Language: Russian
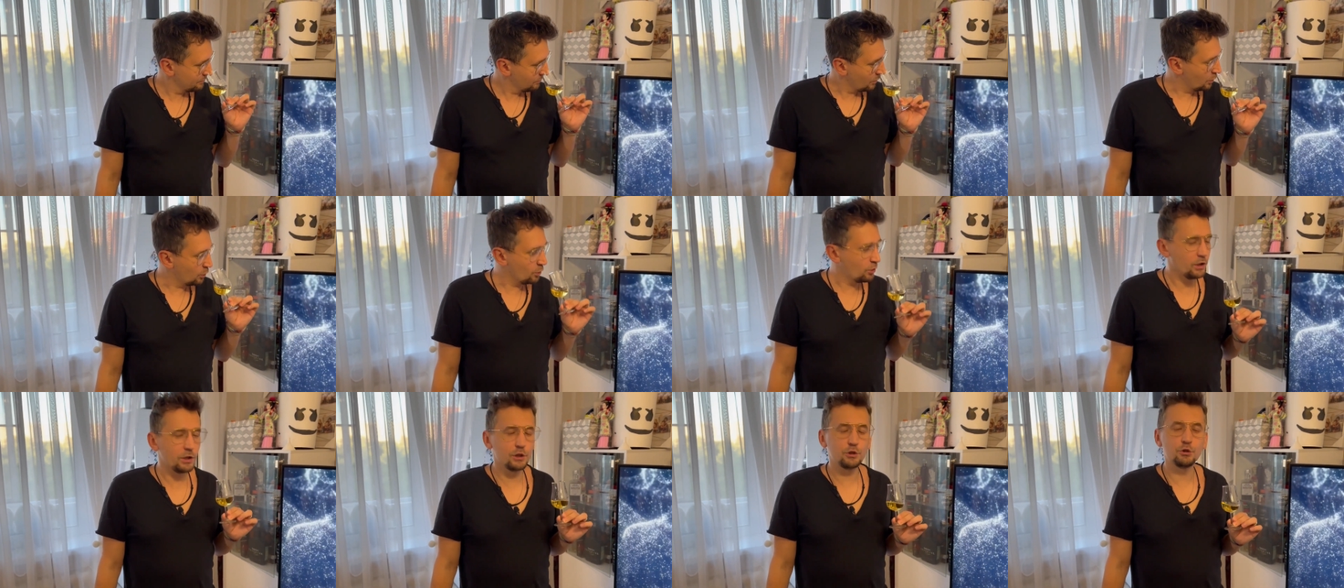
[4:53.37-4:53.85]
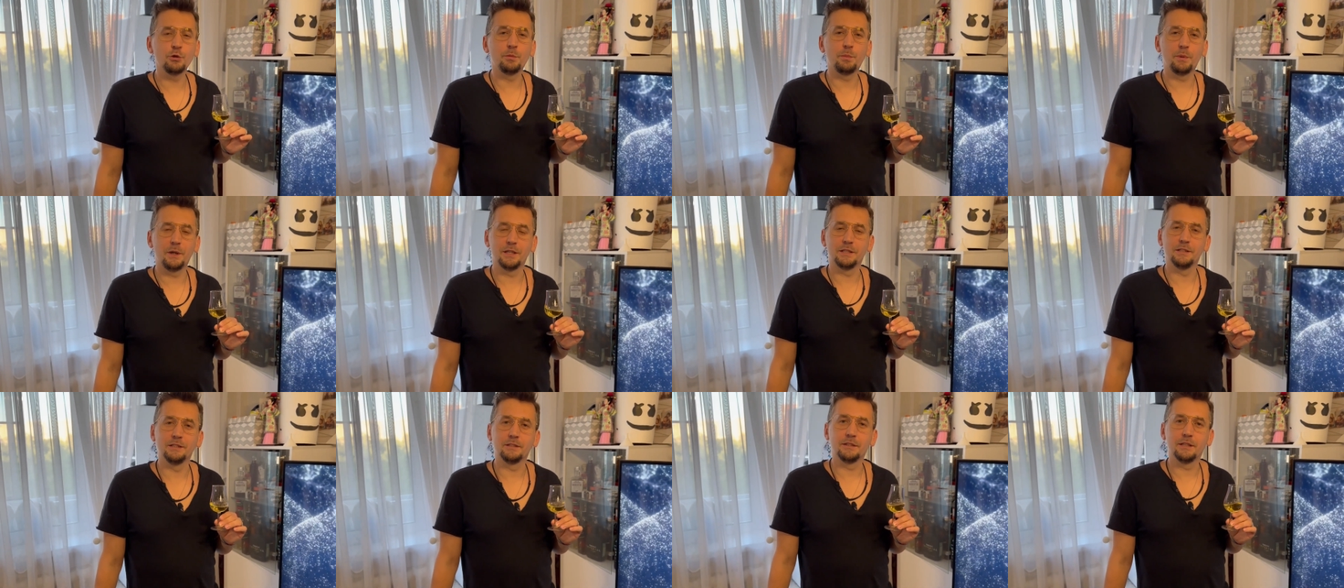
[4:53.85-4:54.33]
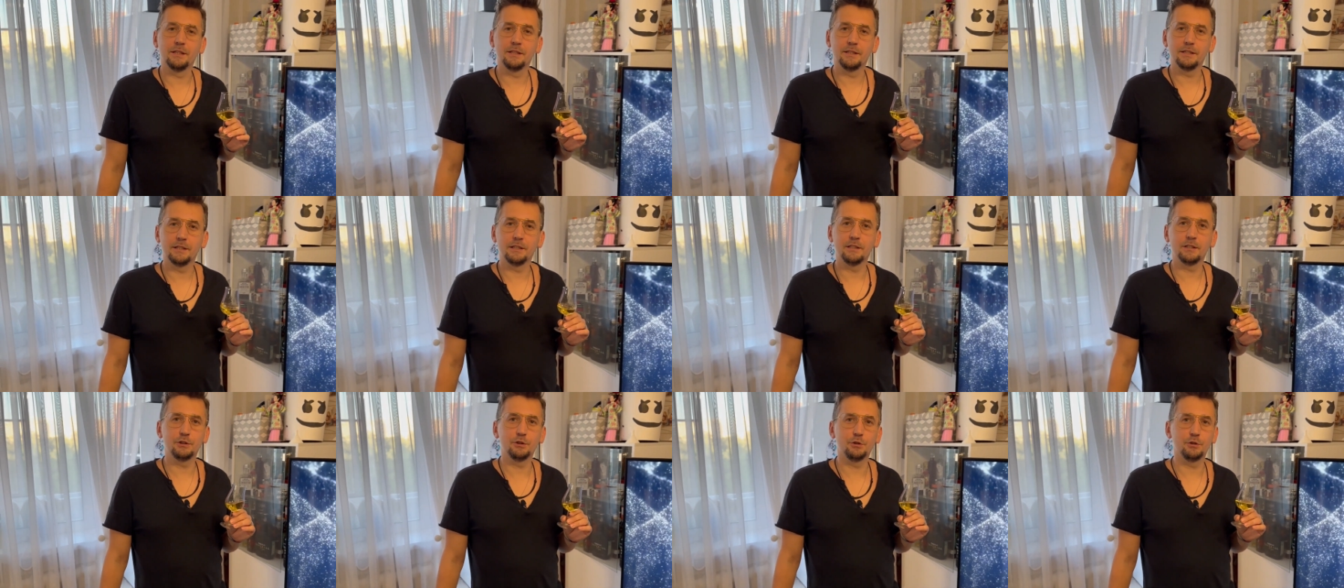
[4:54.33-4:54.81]
Ну, хорошо пахнет.
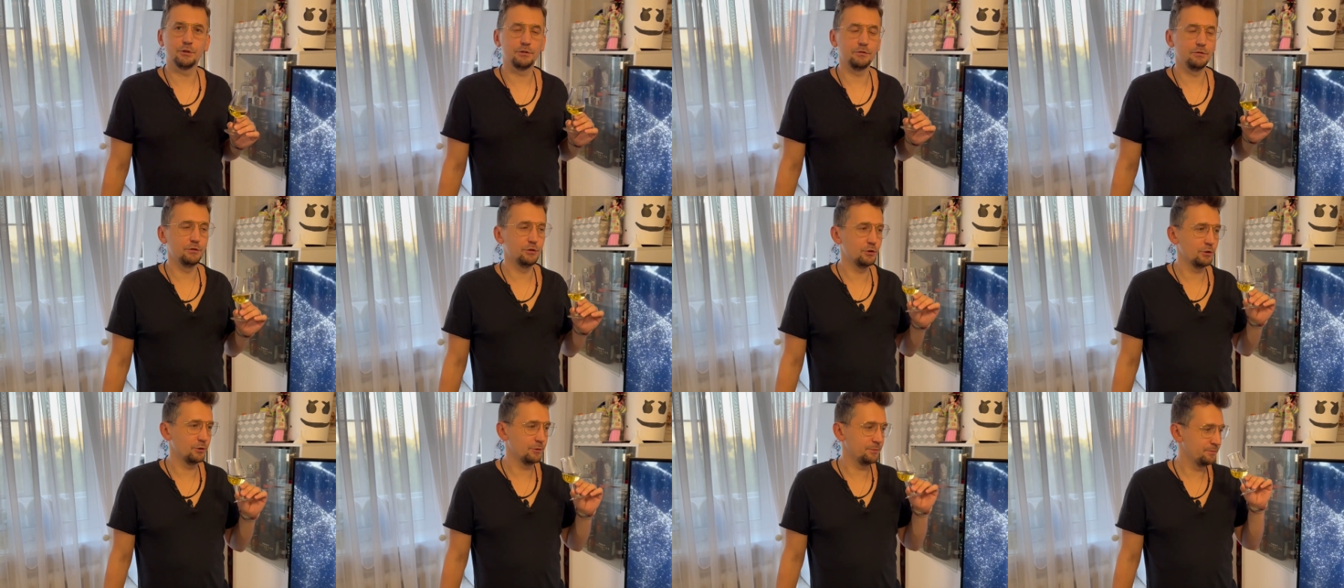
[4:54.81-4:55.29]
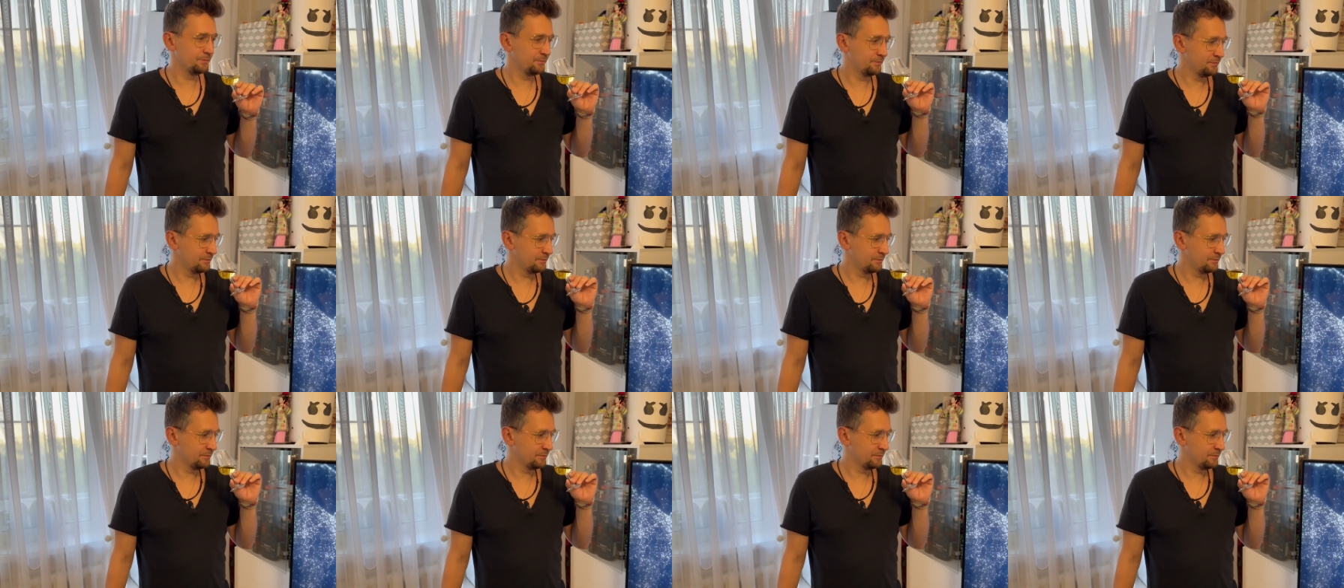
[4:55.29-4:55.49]
Хорошо, свежо.